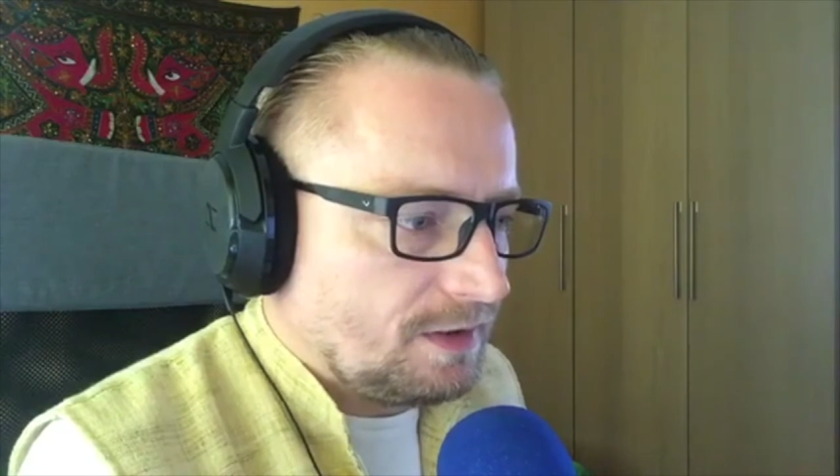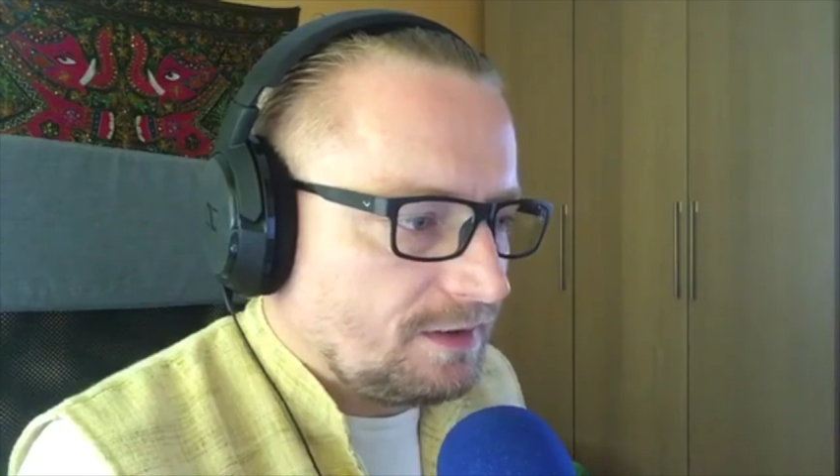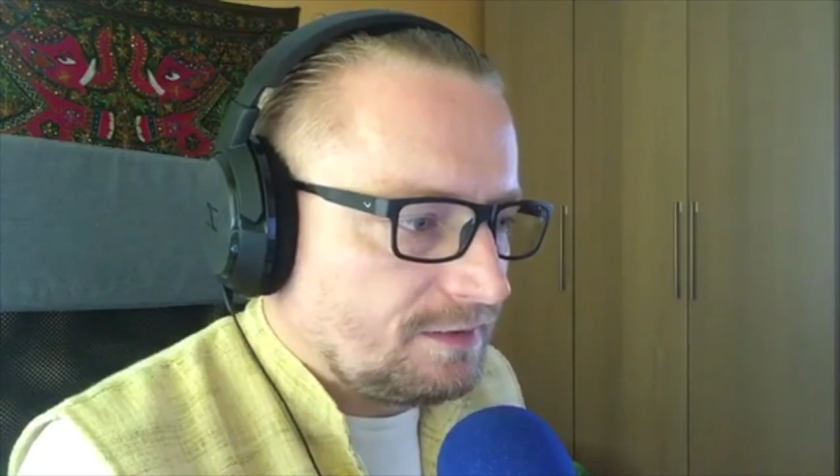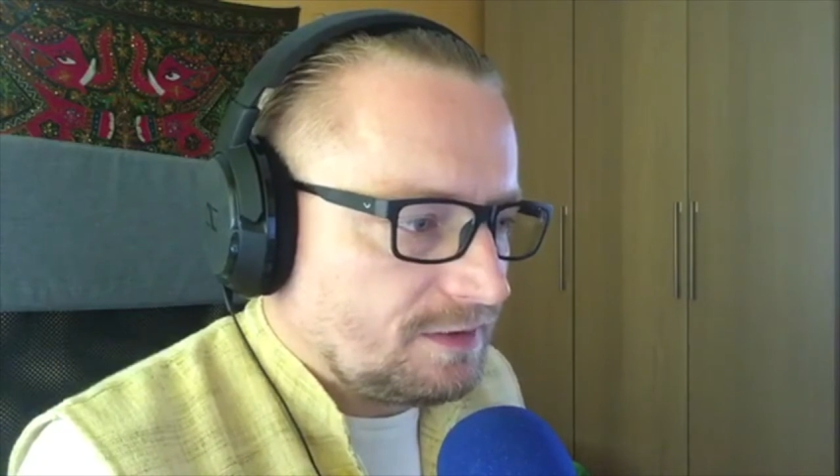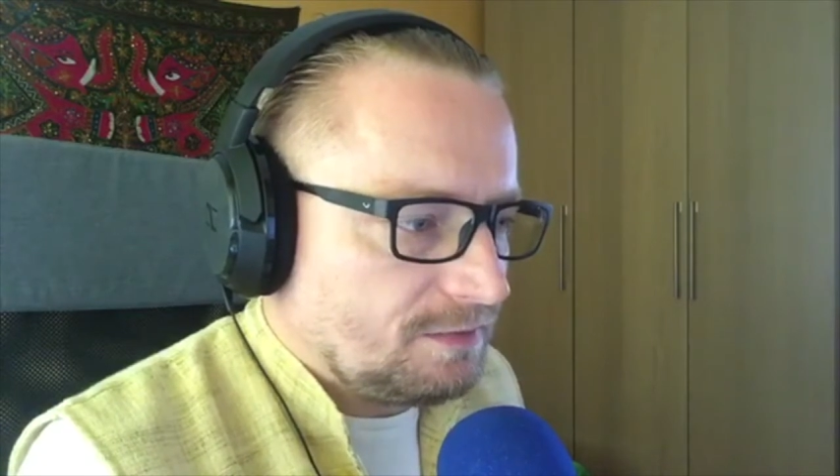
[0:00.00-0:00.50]

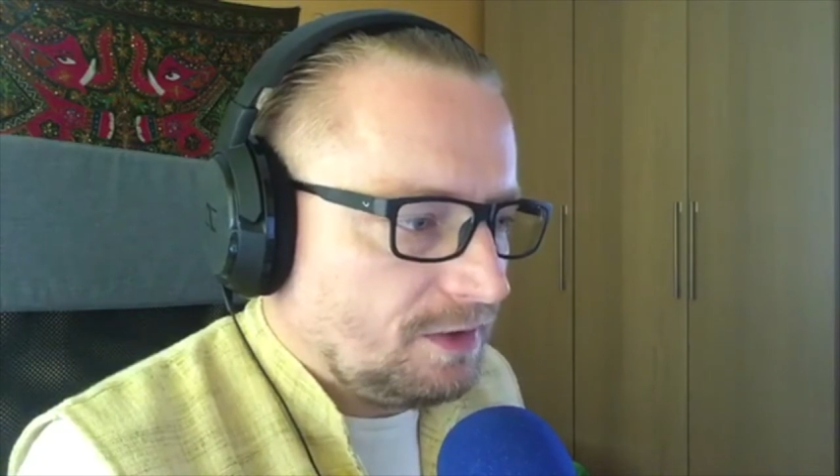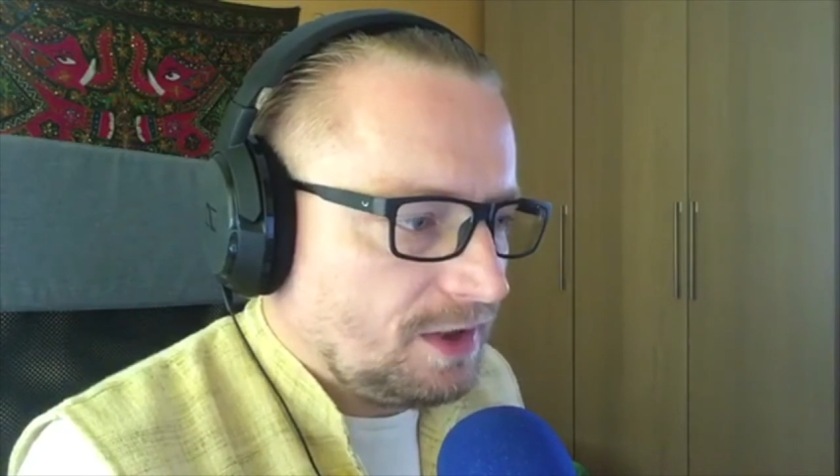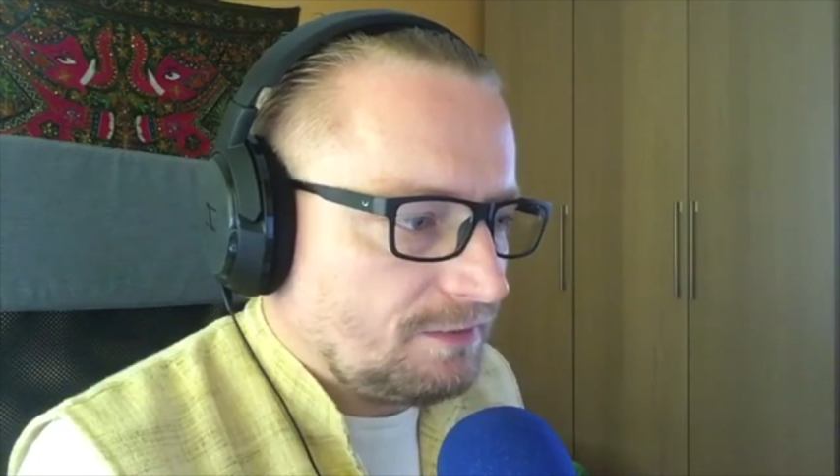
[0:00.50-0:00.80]
jesteś moja